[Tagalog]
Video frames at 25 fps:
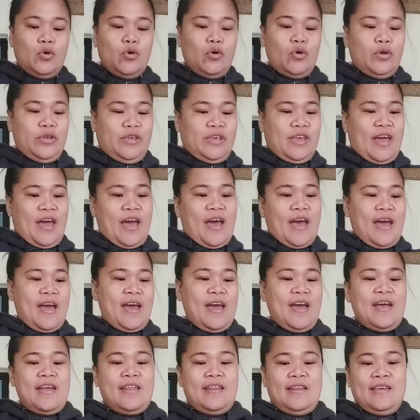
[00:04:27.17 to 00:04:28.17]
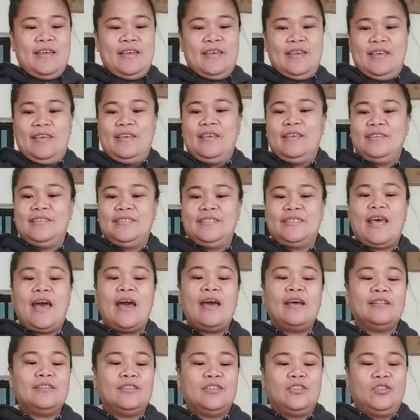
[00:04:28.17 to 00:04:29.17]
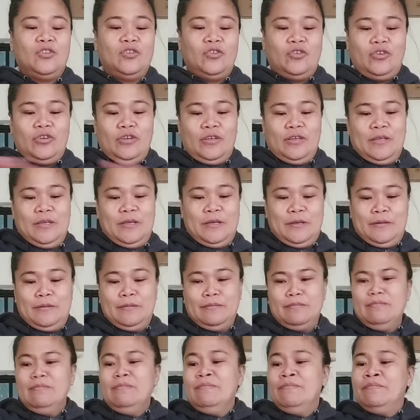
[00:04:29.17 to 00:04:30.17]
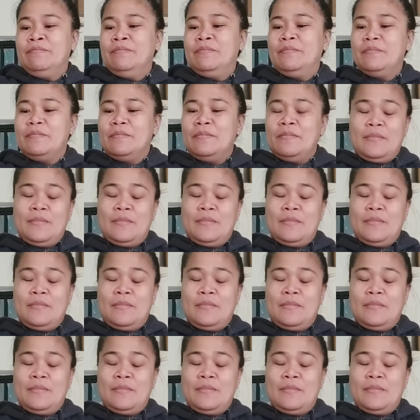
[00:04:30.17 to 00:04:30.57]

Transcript: Hindi ko nahahatiin. Pinabili ko to kay